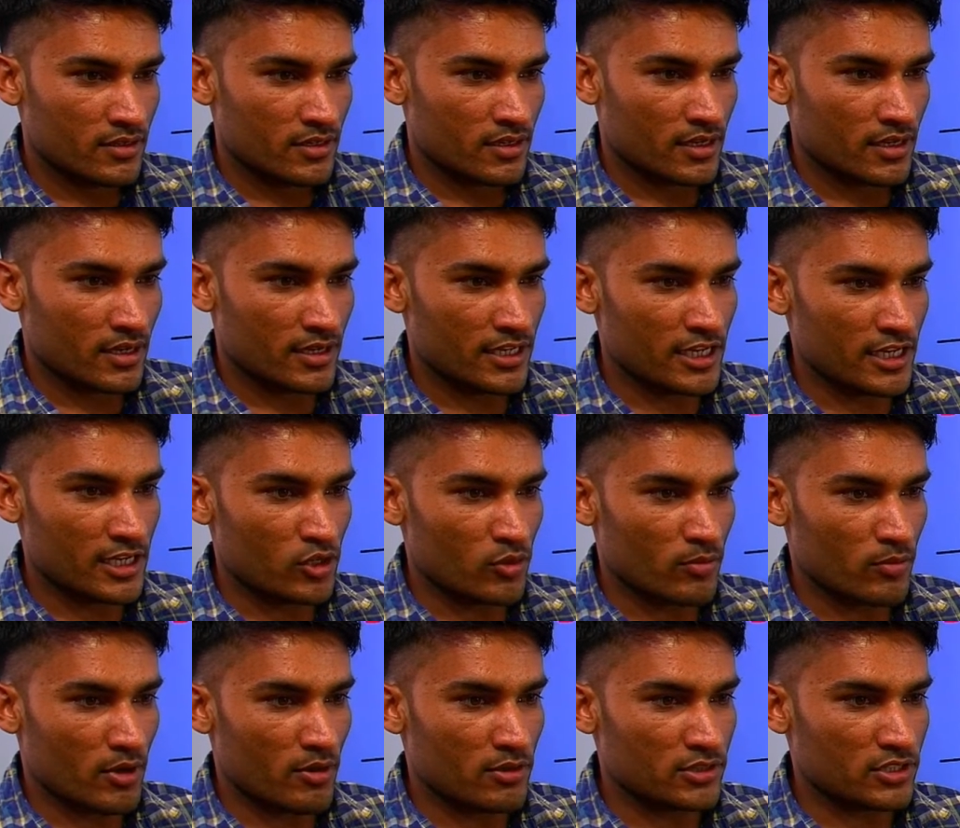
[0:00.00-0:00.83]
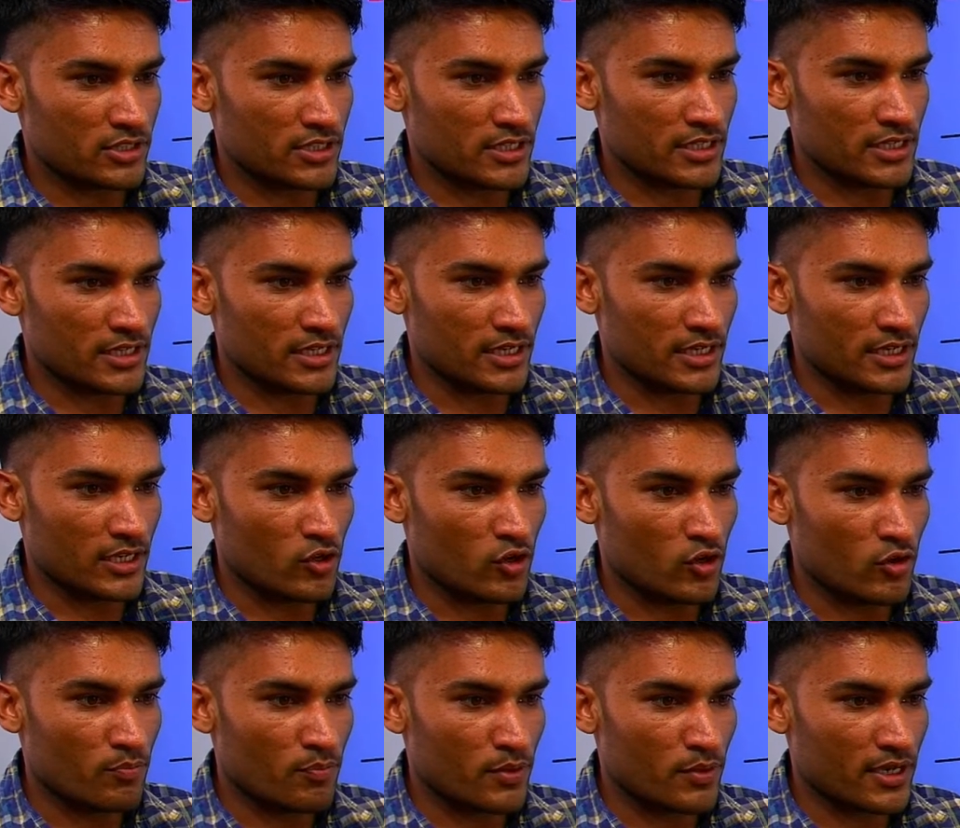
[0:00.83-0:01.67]
अनिल कुमावत डी
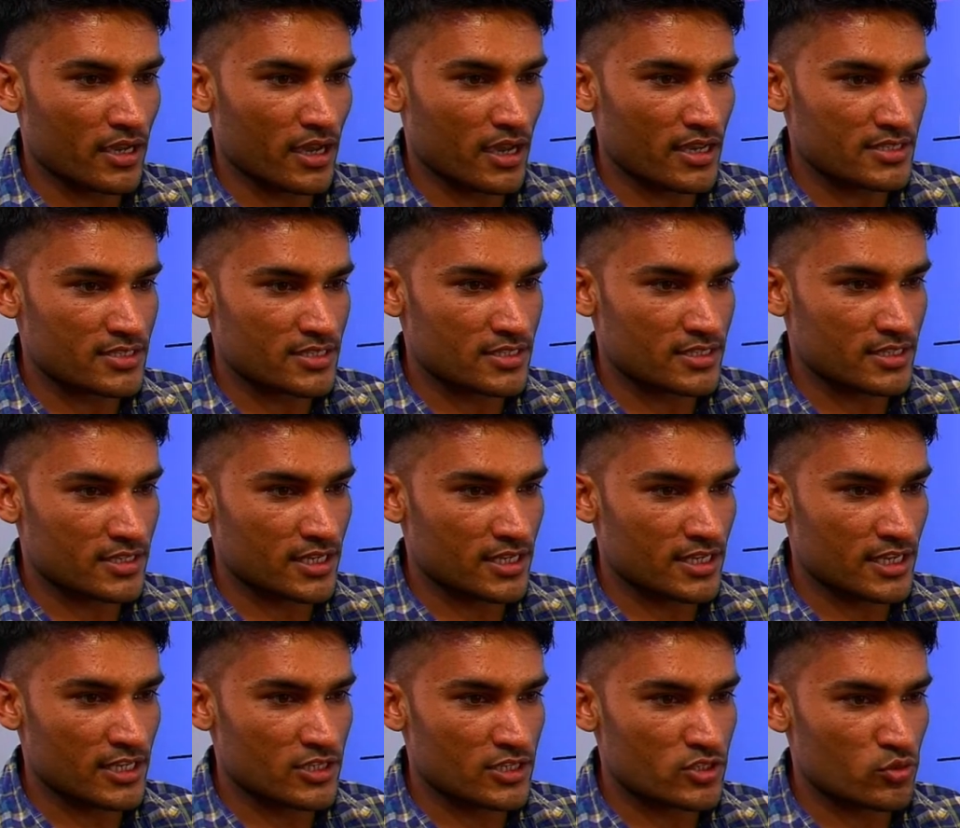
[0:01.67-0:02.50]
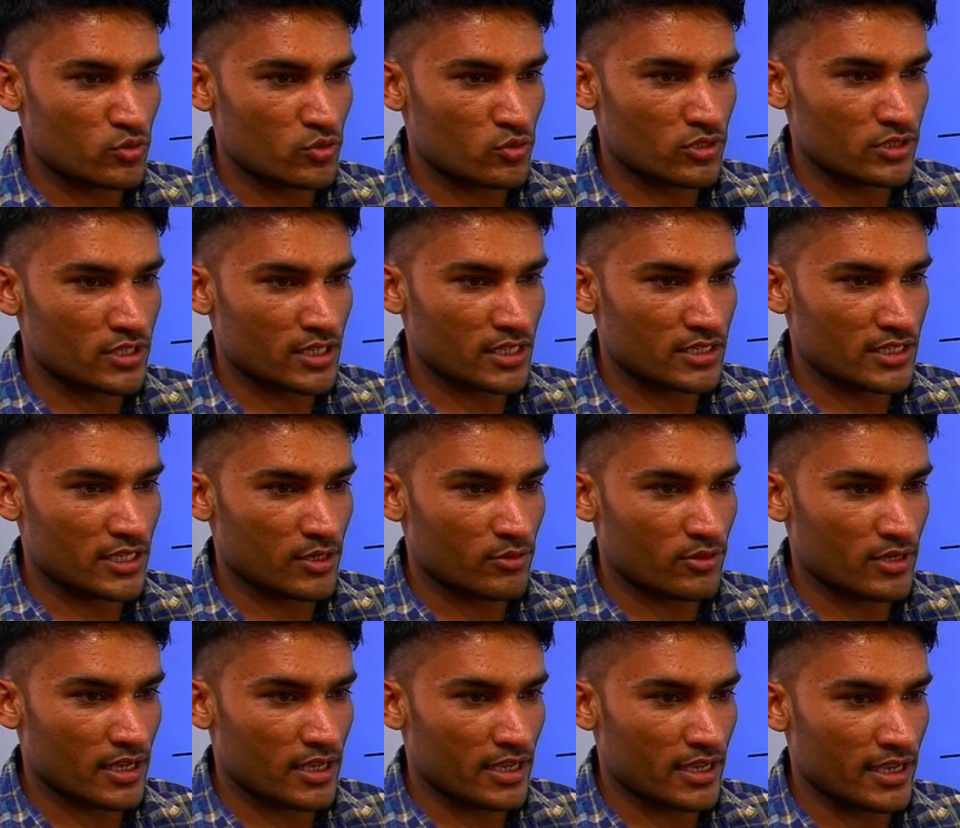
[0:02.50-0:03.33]
ओम प्रकाश डी सुनीता
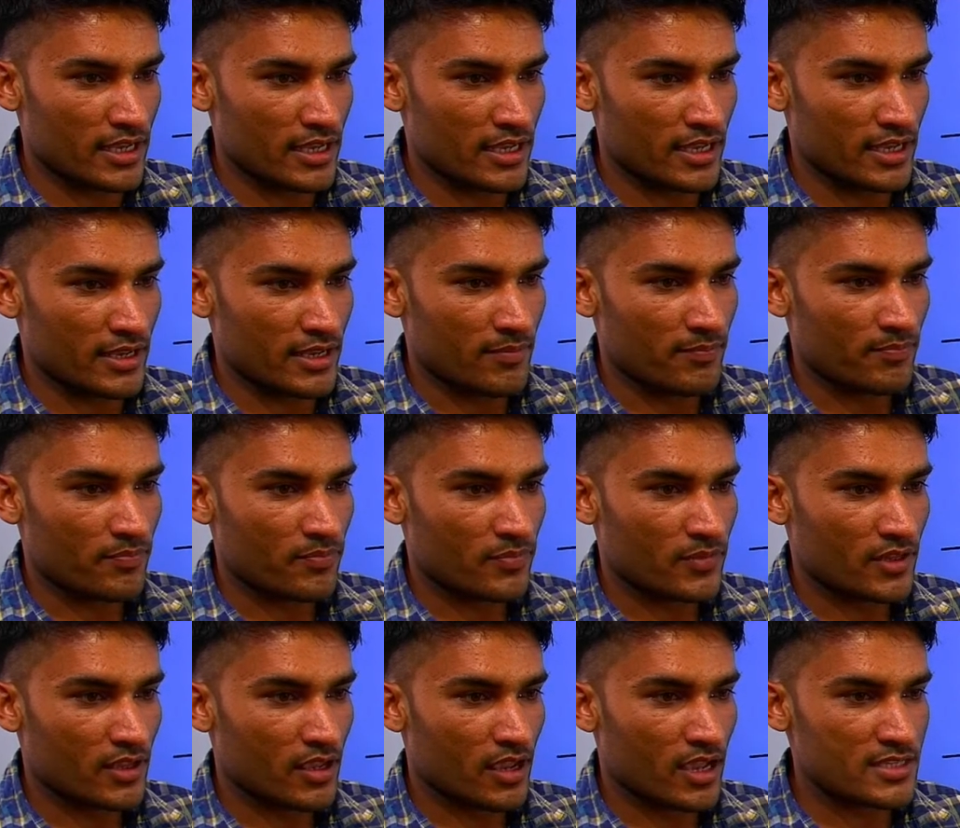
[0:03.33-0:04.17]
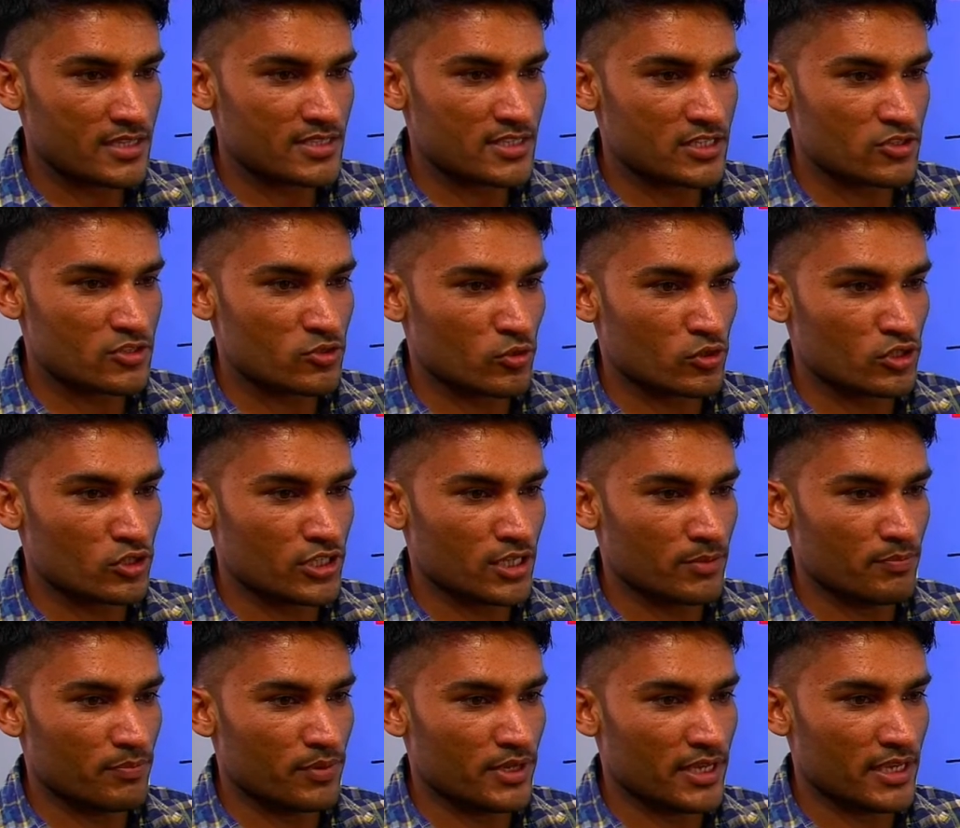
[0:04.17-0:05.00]
देवना ए आशीष चौधरी
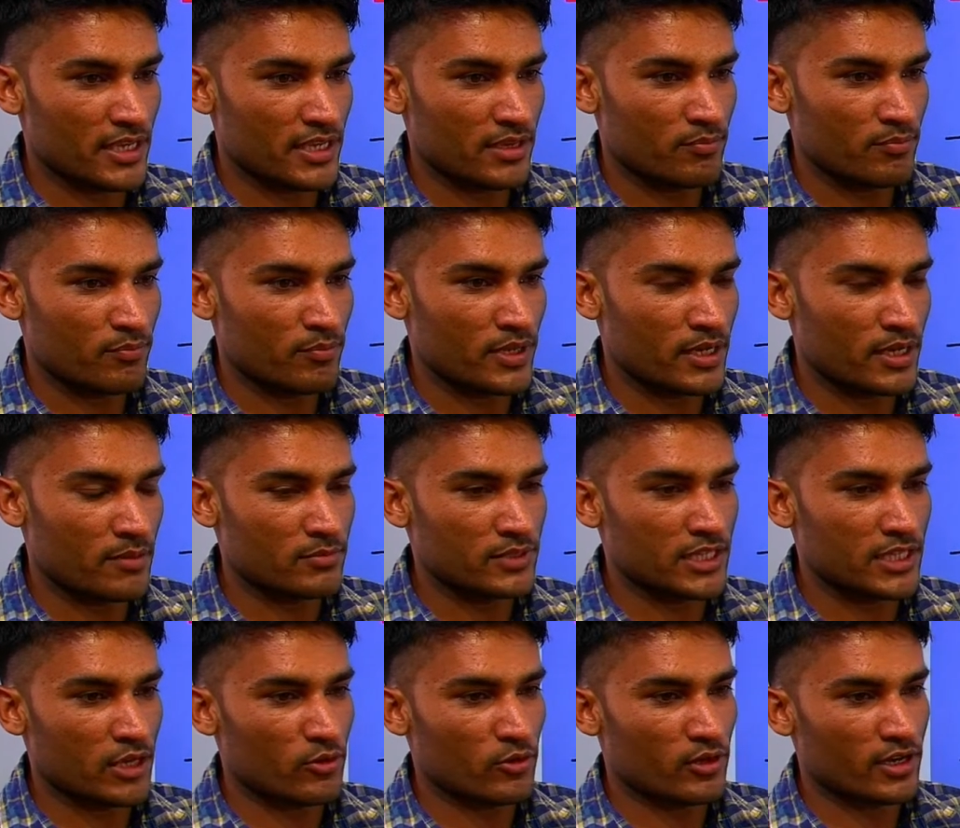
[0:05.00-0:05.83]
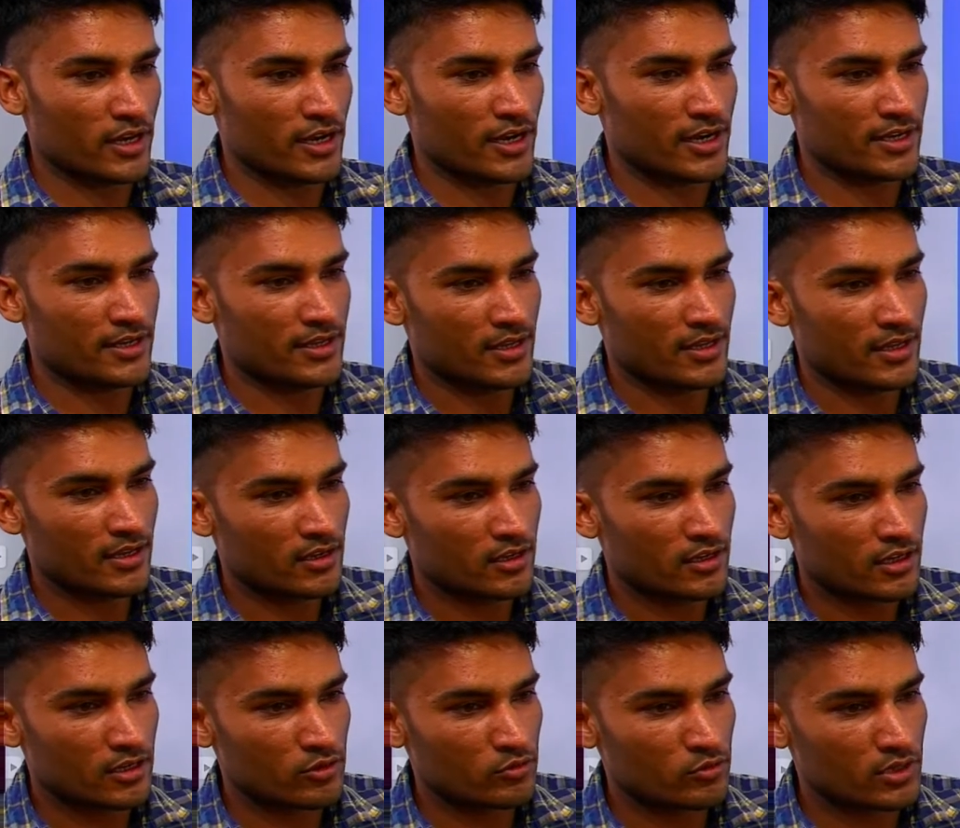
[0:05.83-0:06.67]
बी बिरमदेव रेड
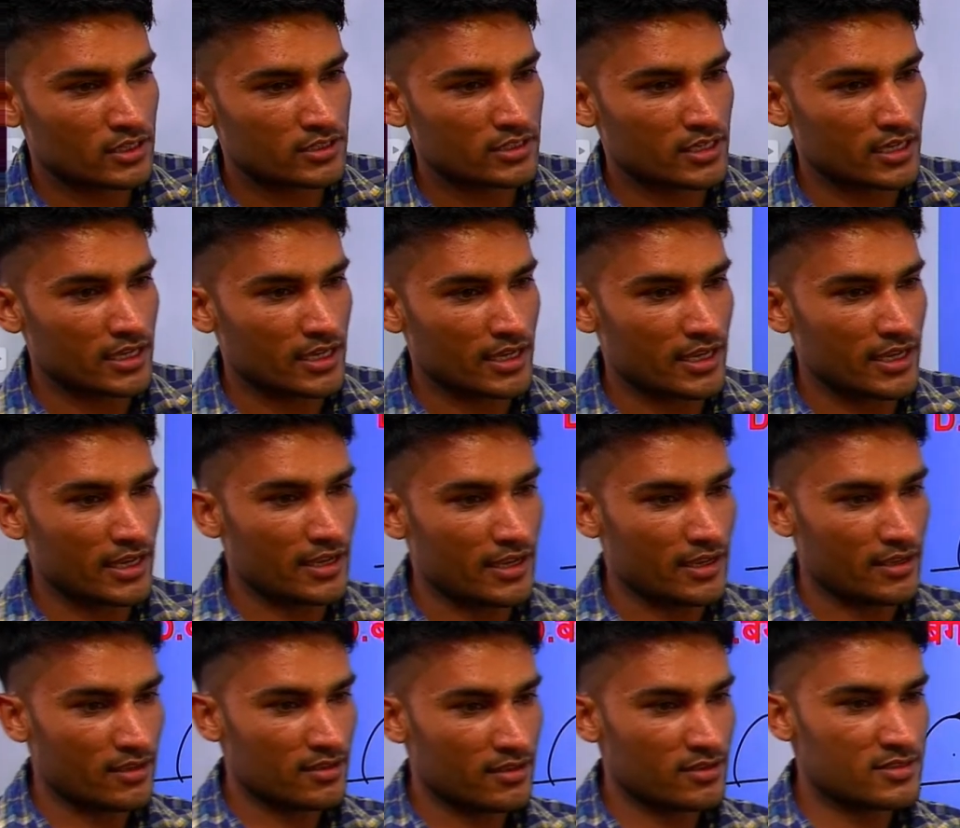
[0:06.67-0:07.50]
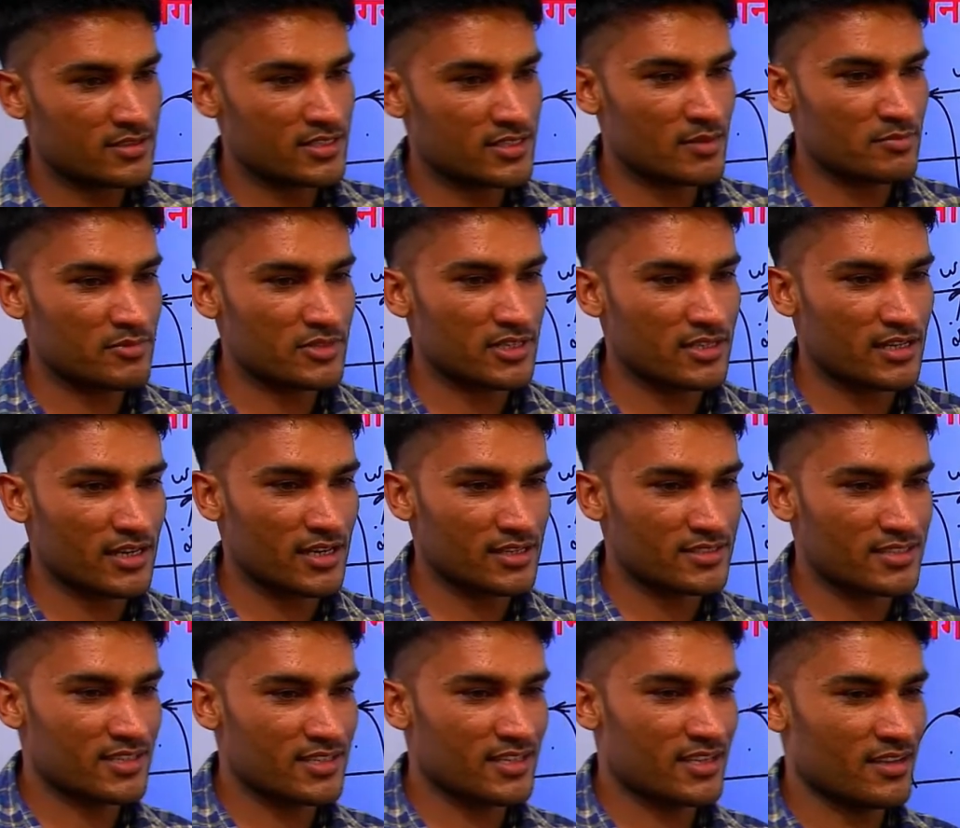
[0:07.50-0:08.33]
अनुराधा ए सैमसंग
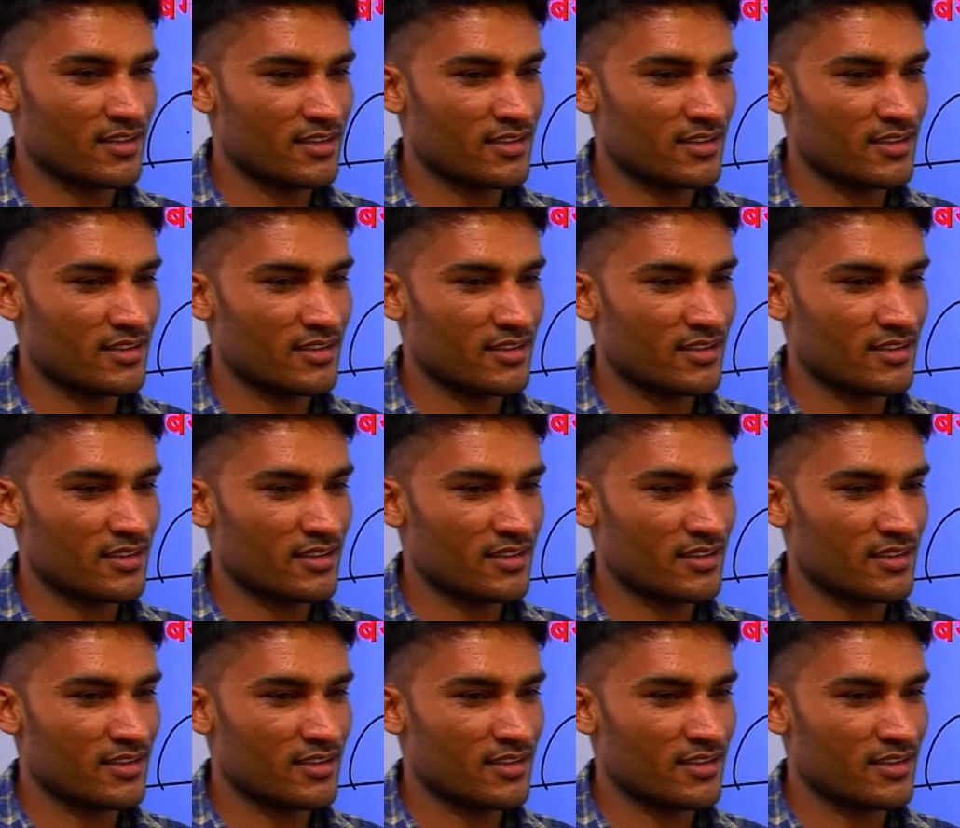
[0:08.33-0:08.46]
गैलेक्सी